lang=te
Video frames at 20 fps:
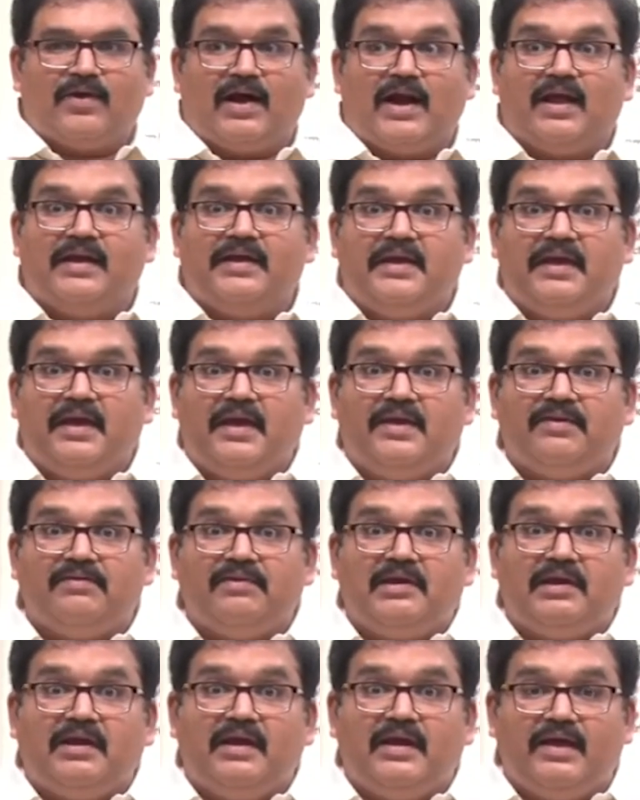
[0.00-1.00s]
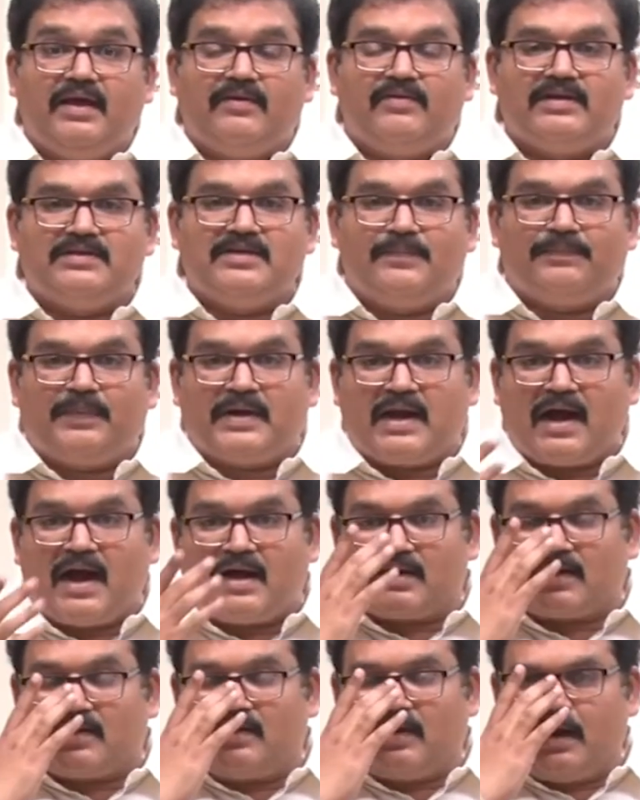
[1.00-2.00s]
ఇవాళ ఏమీ లేవని చెప్పి
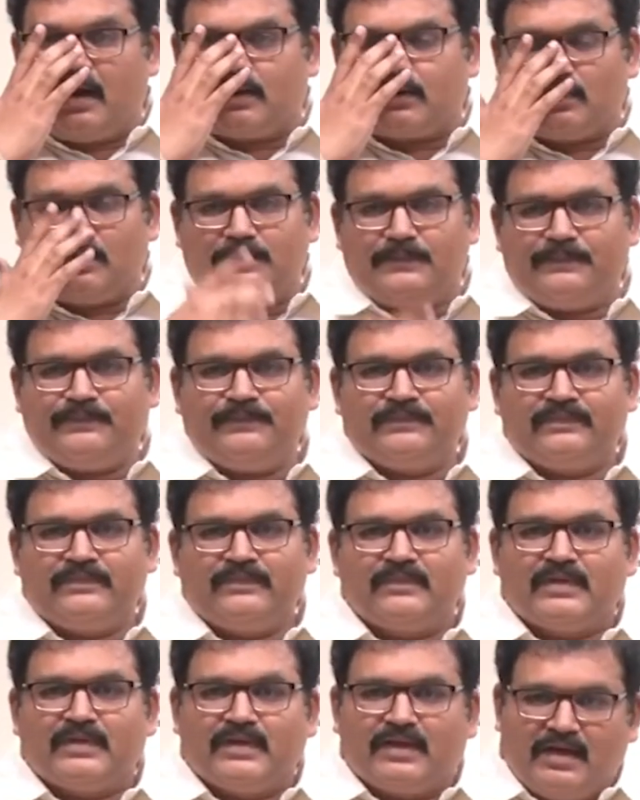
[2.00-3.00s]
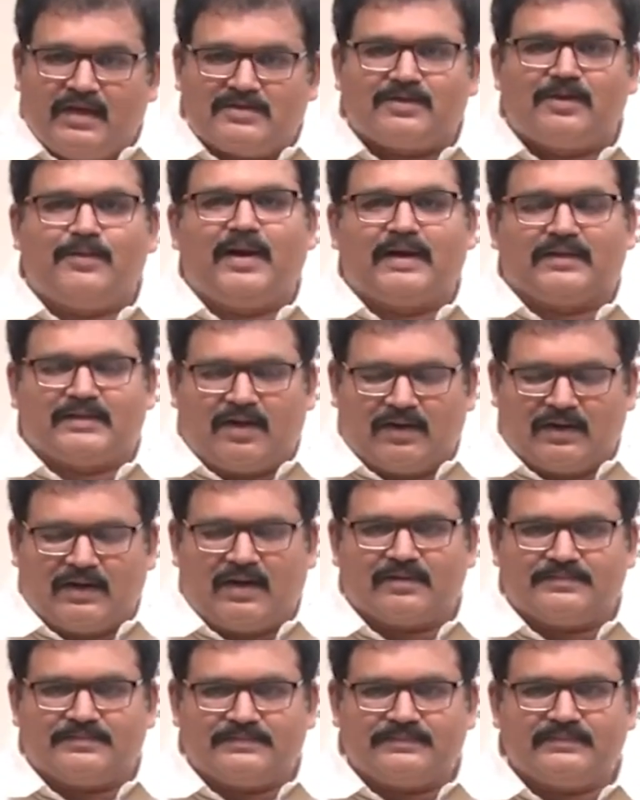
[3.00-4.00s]
నాటకం ఆడుతూ కేసులు పెడతా
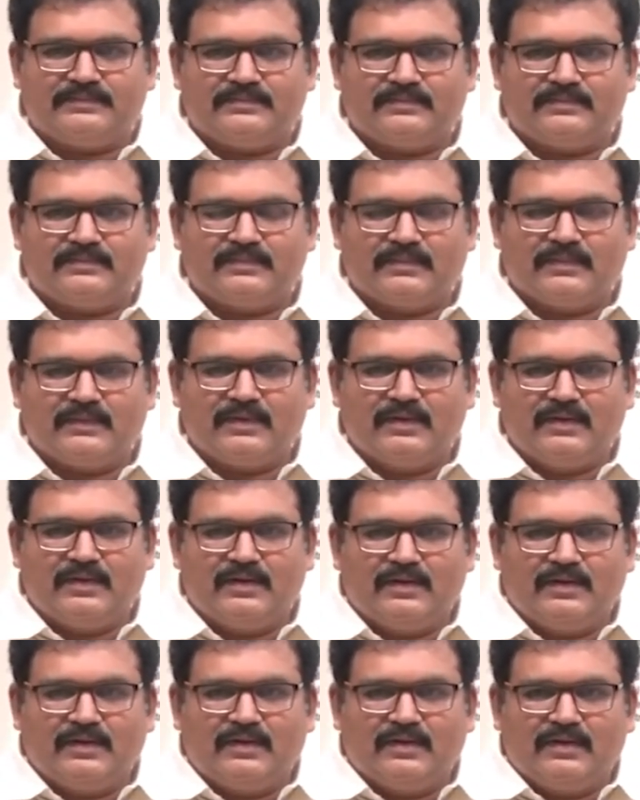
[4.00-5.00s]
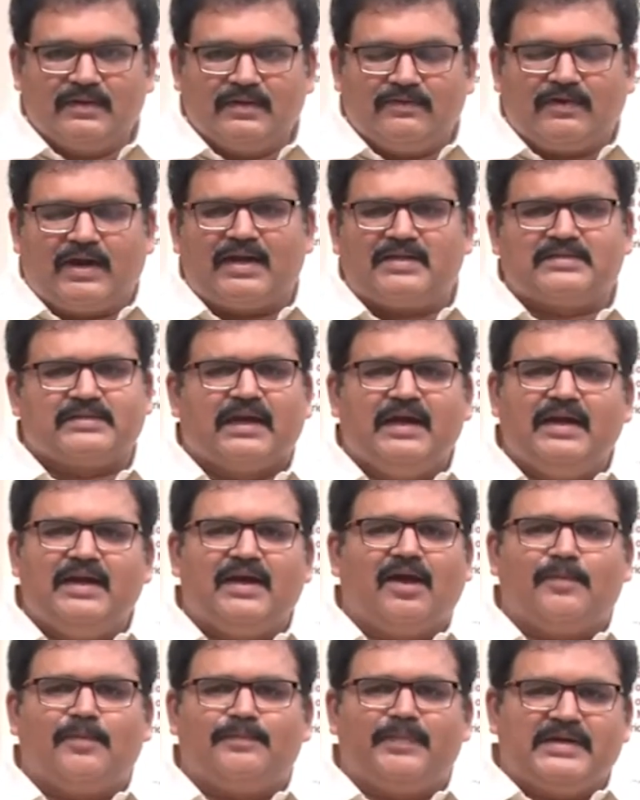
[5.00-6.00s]
ఉన్నారు ఇవాళ స్కిల్
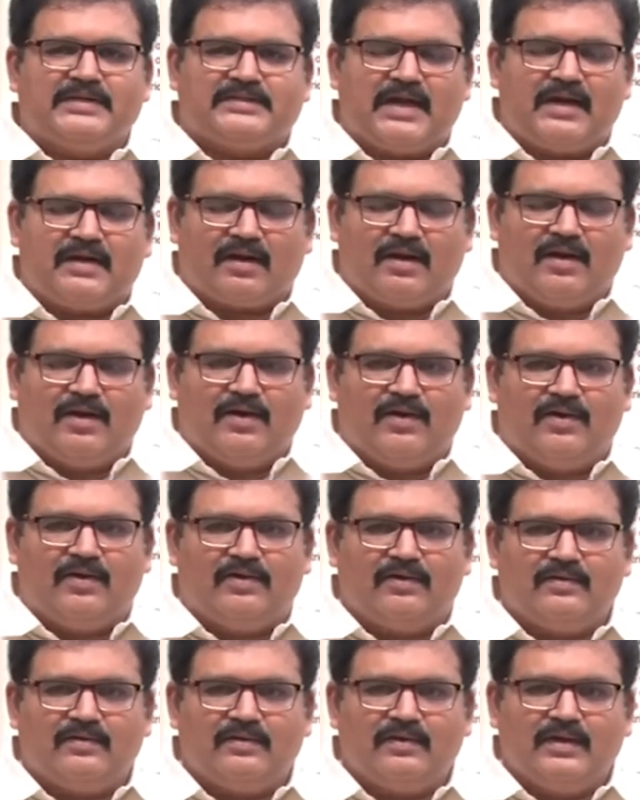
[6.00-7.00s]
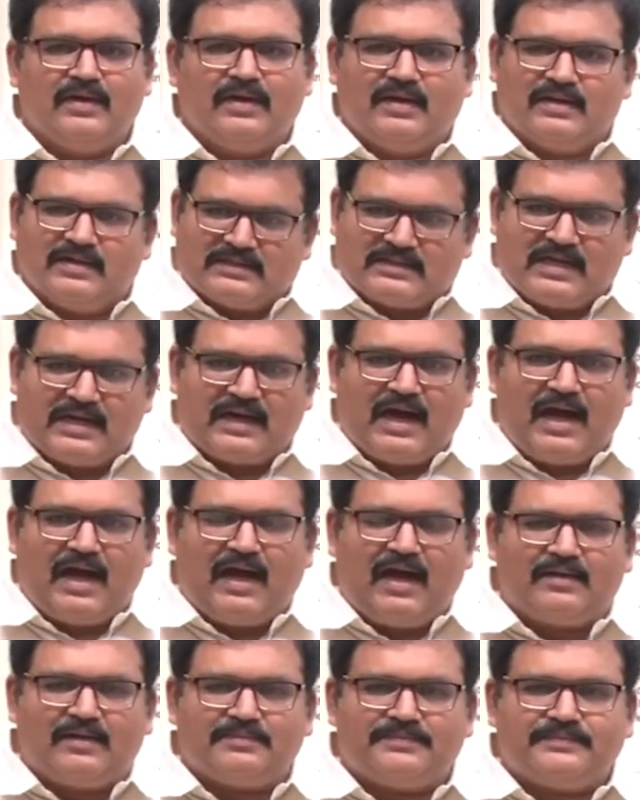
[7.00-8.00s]
డెవలప్మెంట్ సెంటర్లో నిజంగా
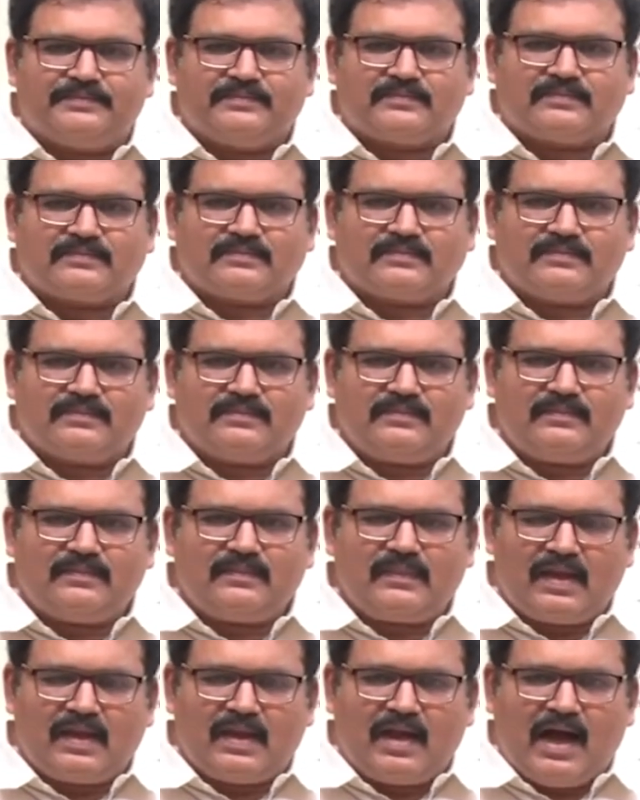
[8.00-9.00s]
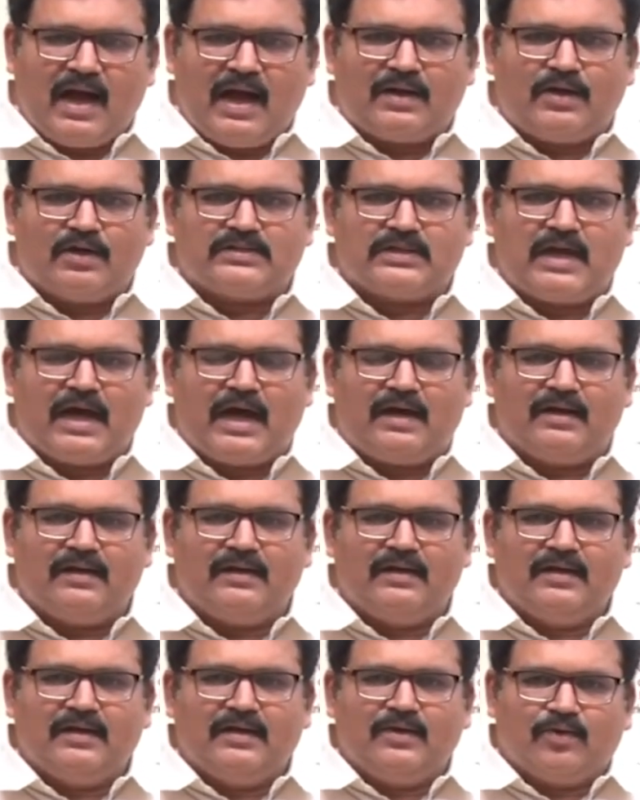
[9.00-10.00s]
ఆ రోజున
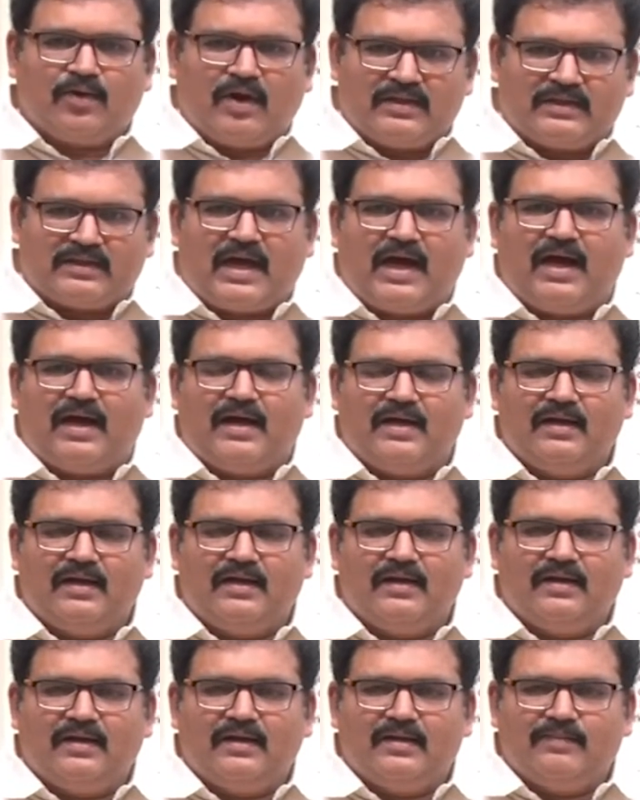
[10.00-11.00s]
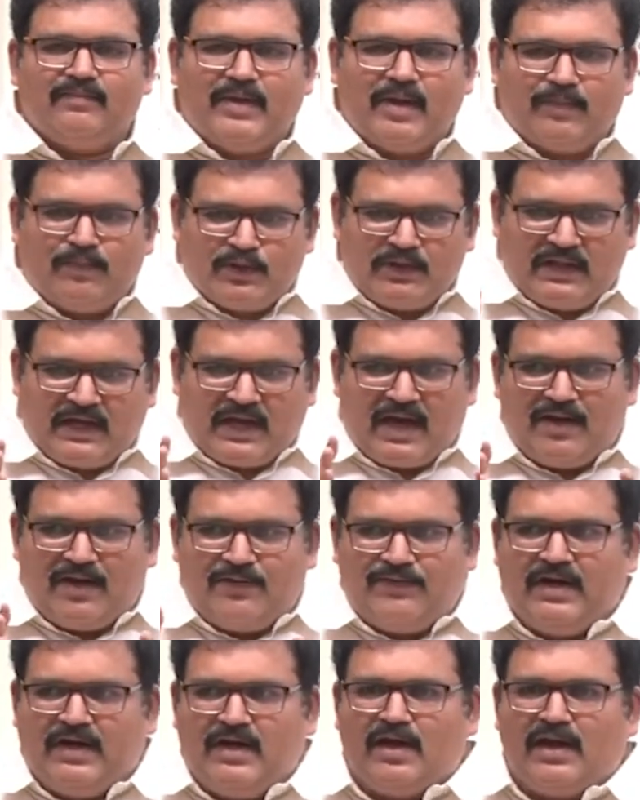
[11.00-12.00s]
కొంత మేము
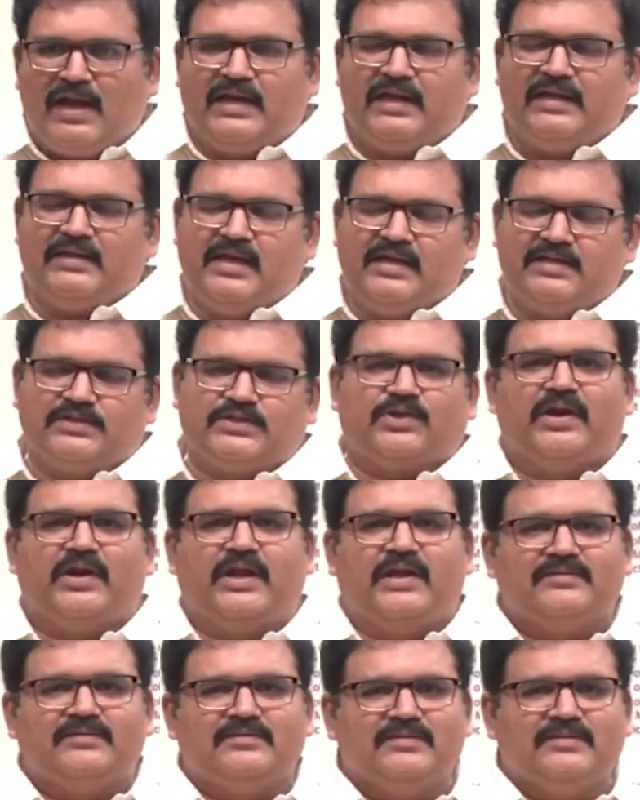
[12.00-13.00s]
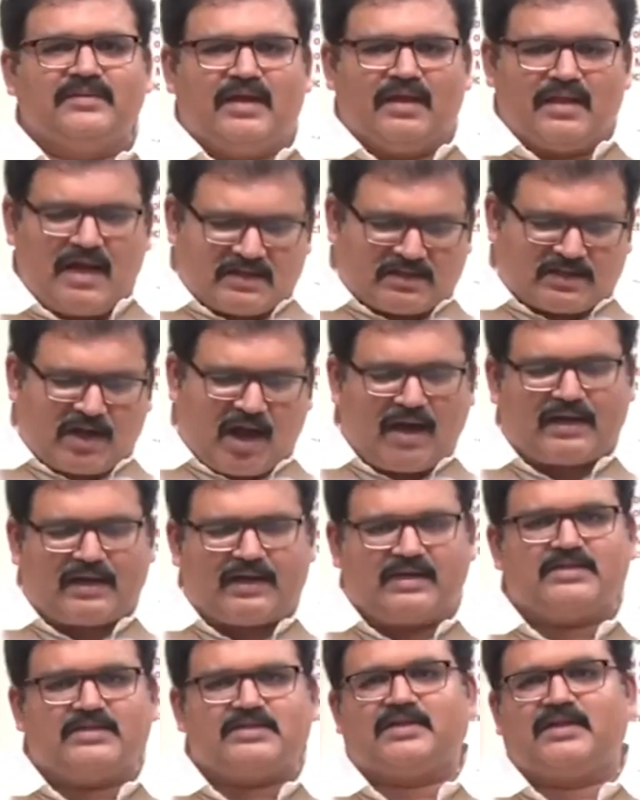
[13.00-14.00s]
ముందుగానే వీడియోలన్నీ దించుకుని ఏదో
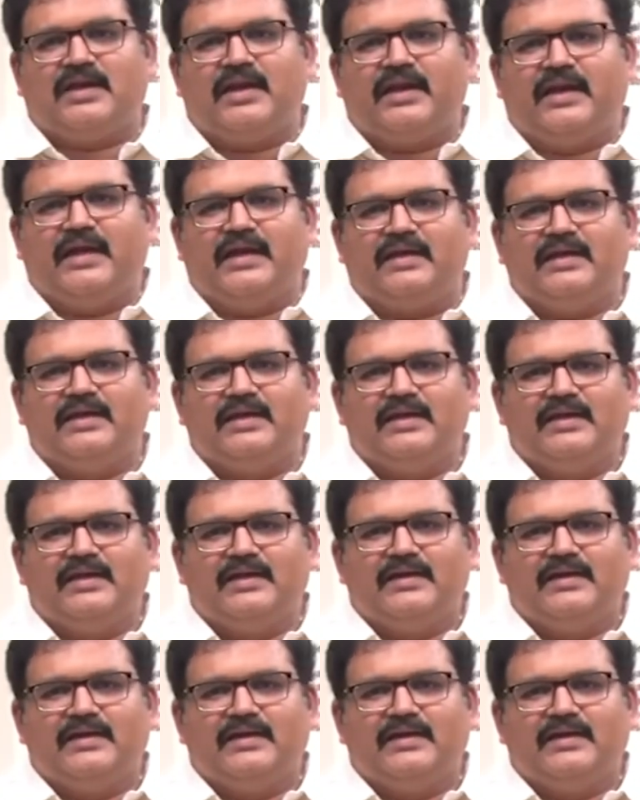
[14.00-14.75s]
స్టాక్ రిజిస్టర్లన్నీ